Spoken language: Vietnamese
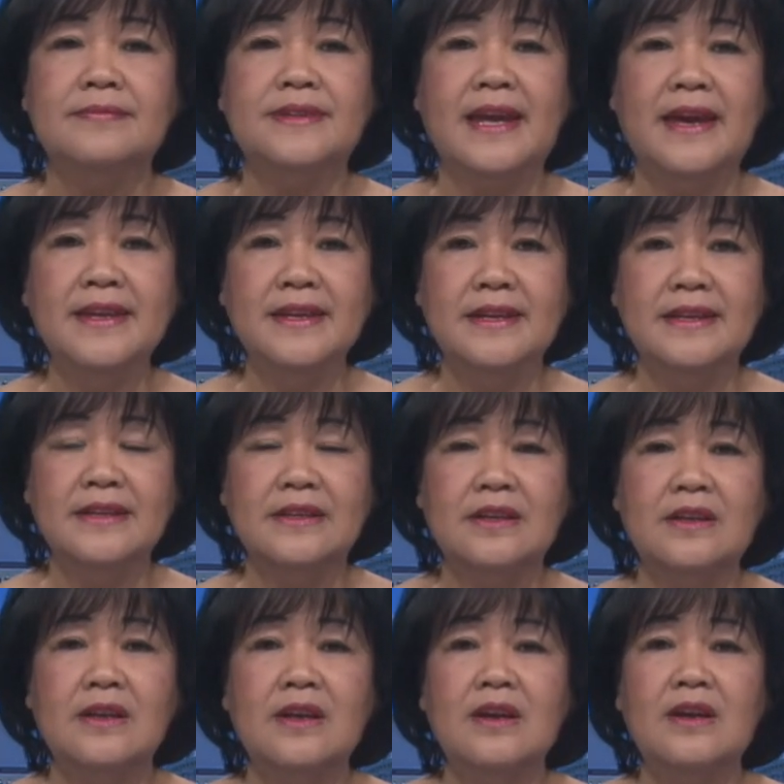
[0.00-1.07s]
Thế nhưng,
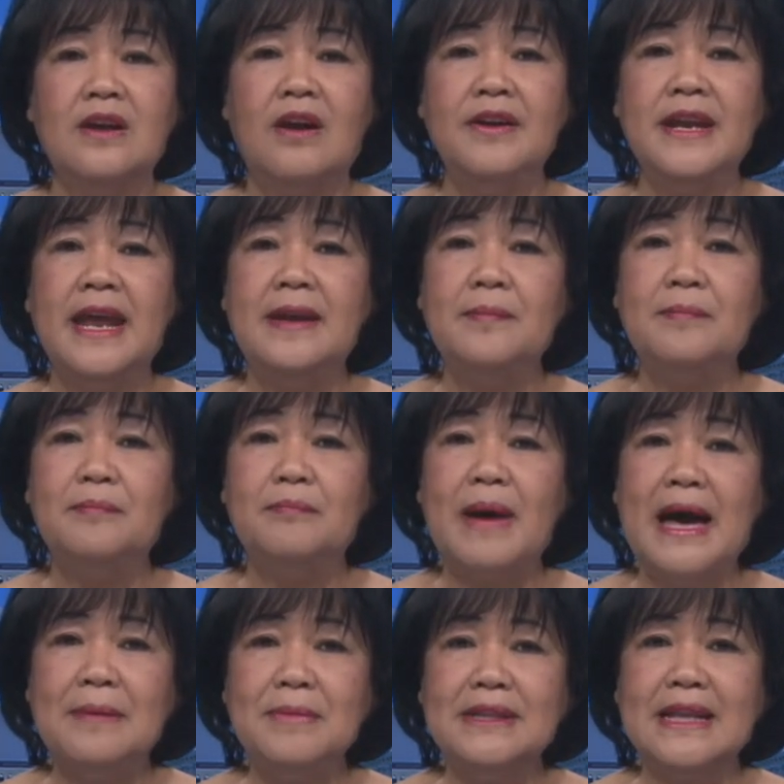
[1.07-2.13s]
có đến
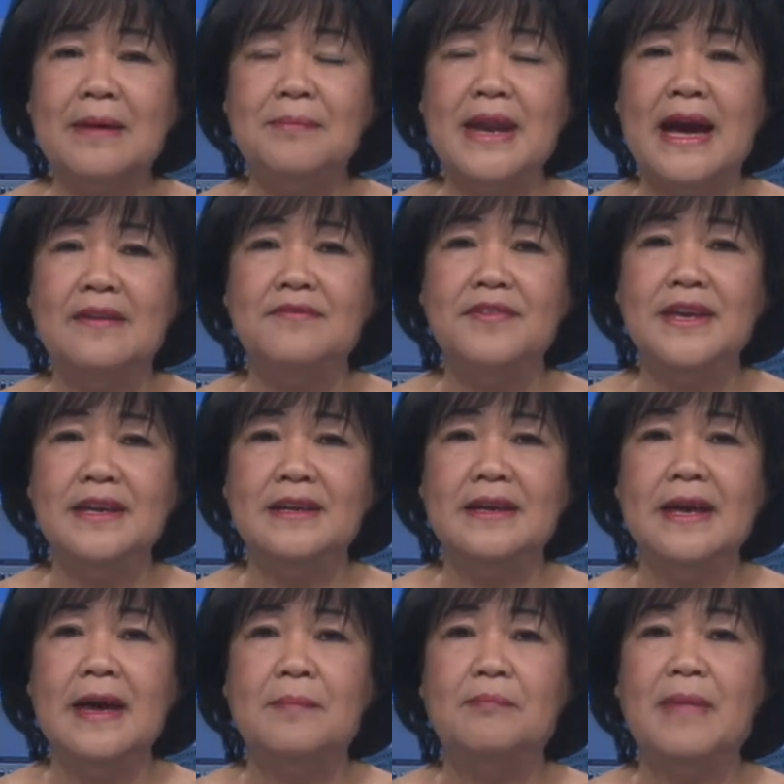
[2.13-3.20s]
38 đảng viên
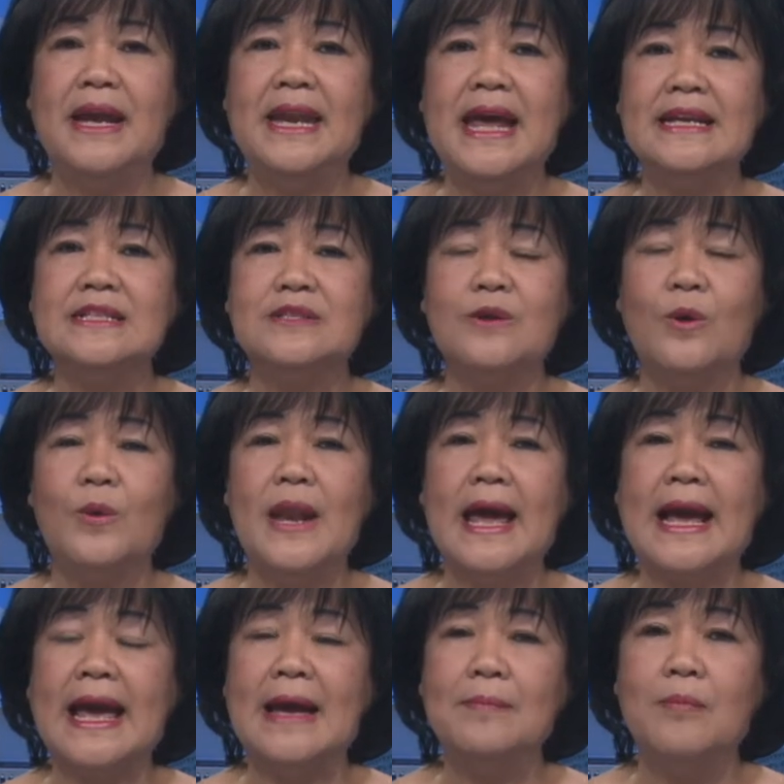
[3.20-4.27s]
mà đa số là
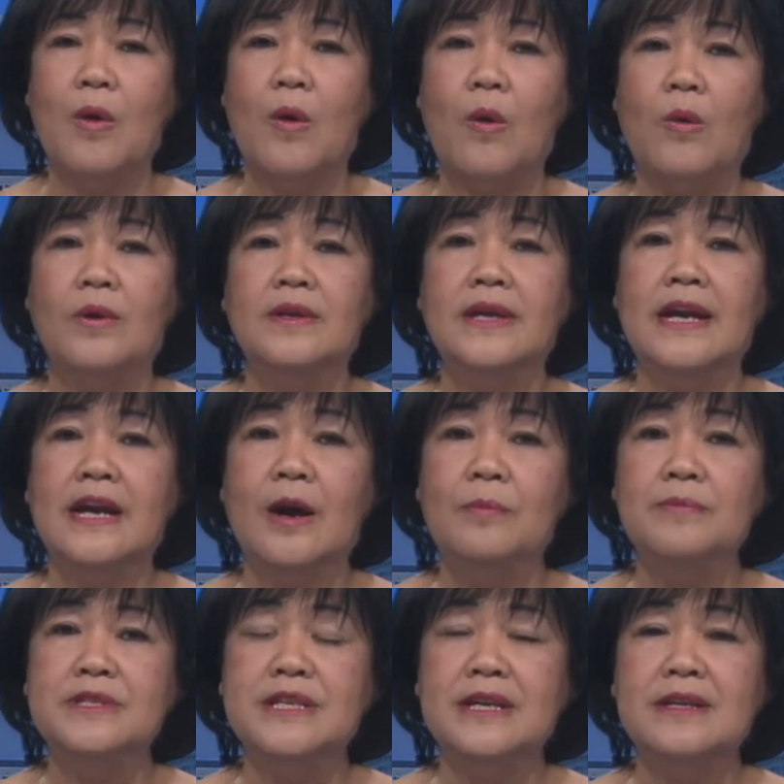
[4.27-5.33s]
cán bộ,
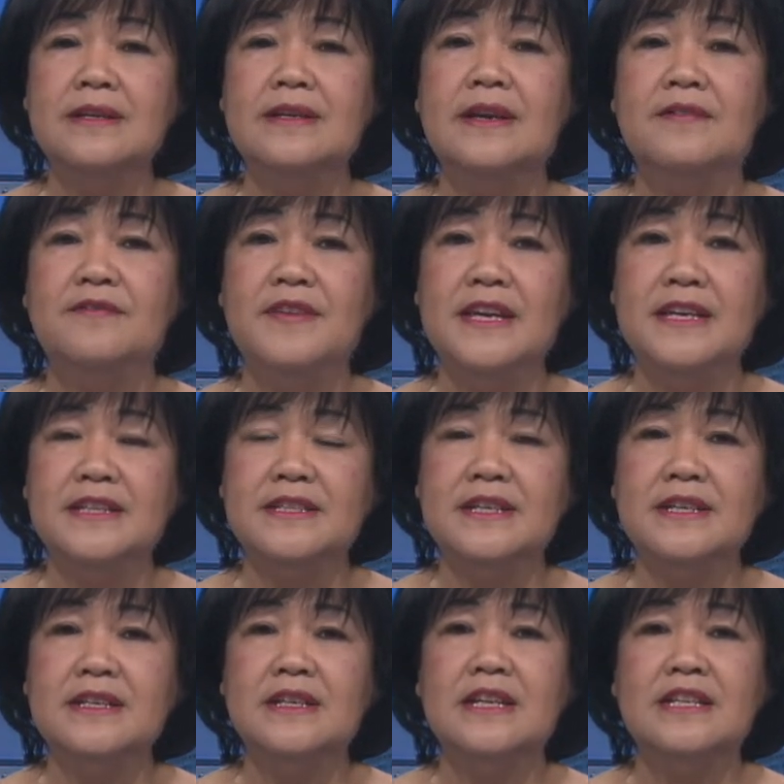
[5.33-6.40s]
công chức, viên
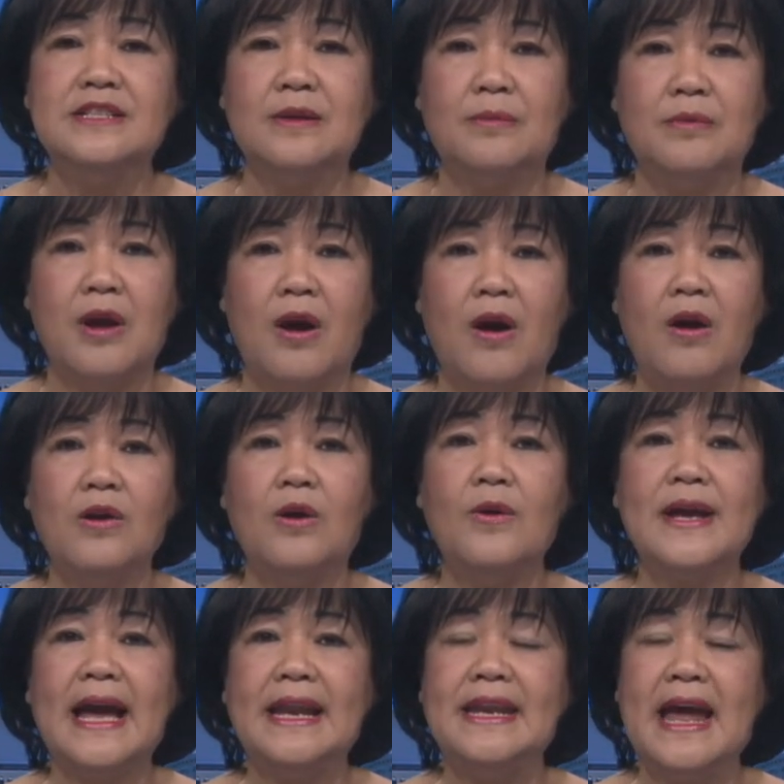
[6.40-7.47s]
chức, trong đó có
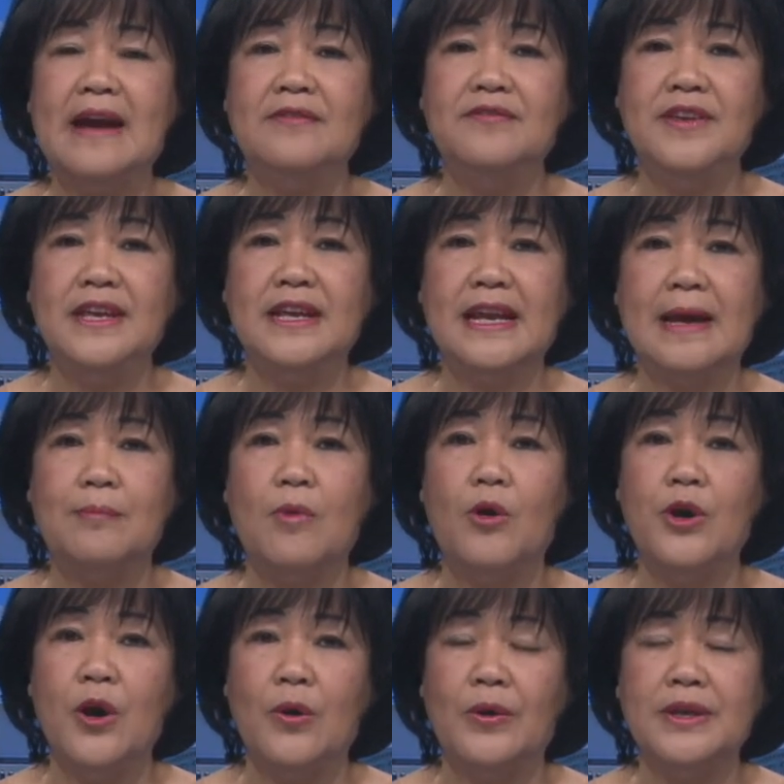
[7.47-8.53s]
cả đảng viên là
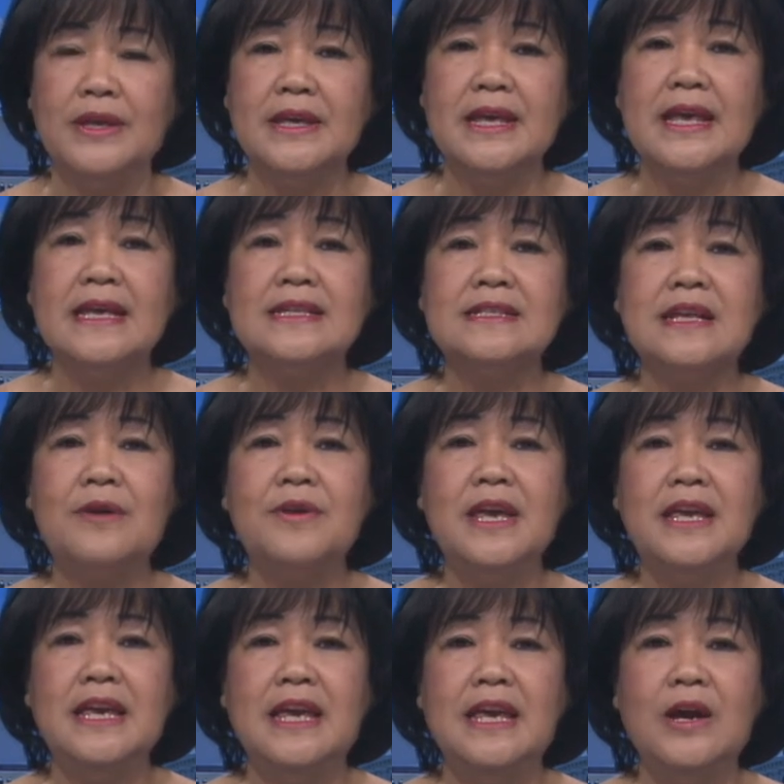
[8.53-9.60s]
bộ đội, sau khi
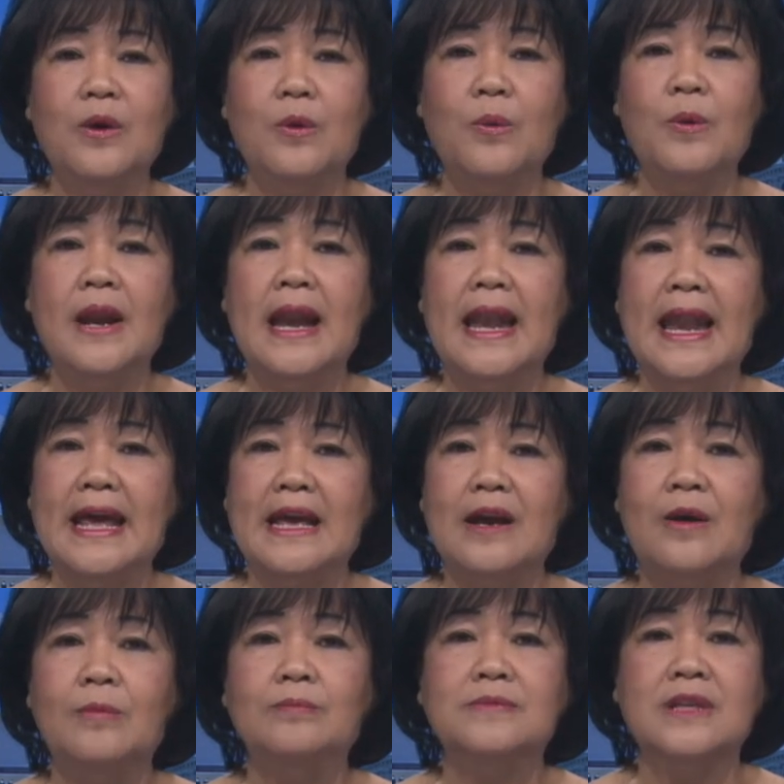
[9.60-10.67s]
nghỉ hưu lại
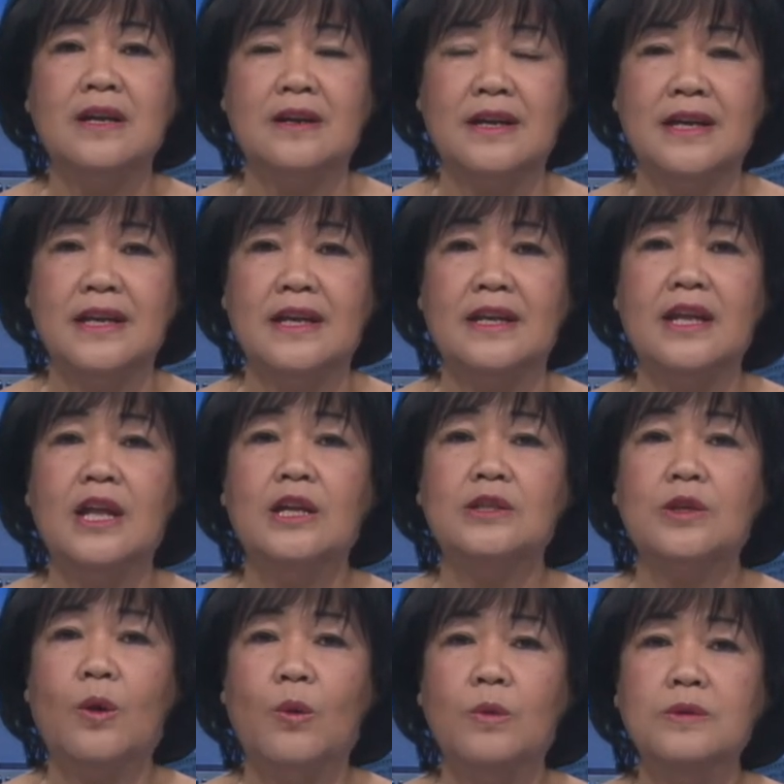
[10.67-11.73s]
không thực hiện
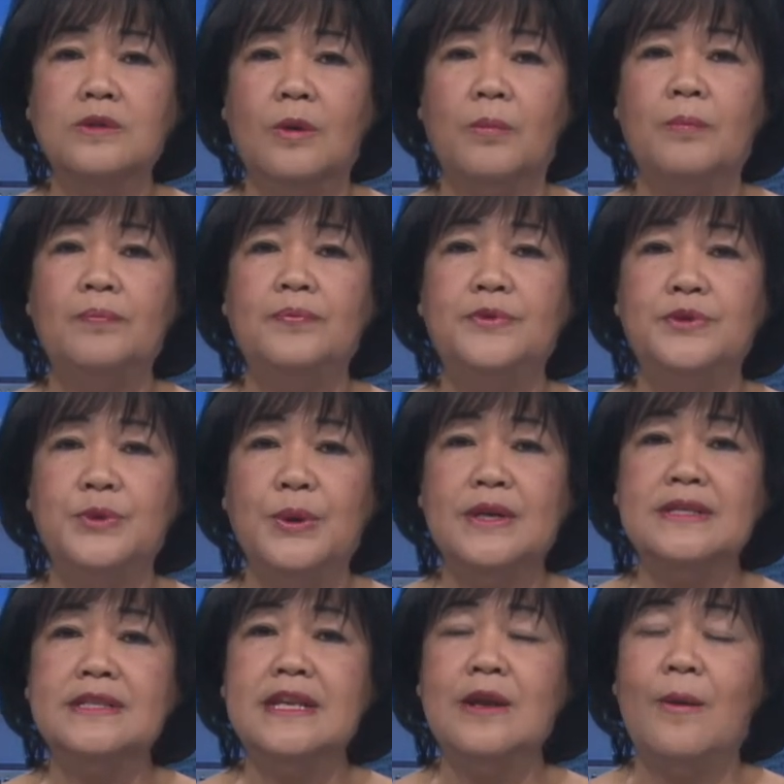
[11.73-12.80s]
thủ tục
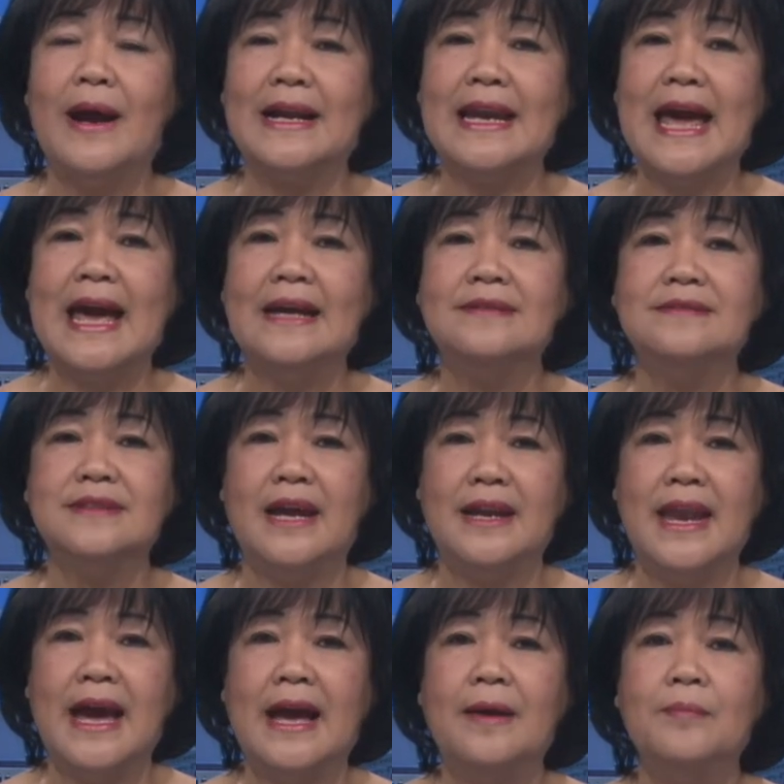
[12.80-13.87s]
chuyển sinh hoạt đảng tại
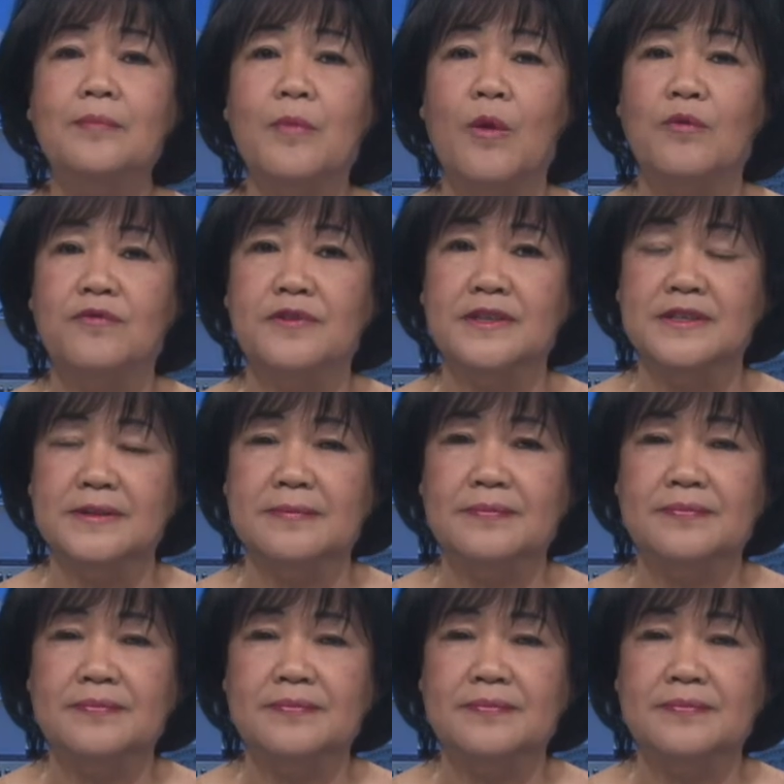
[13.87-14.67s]
đảng Bộ Phường.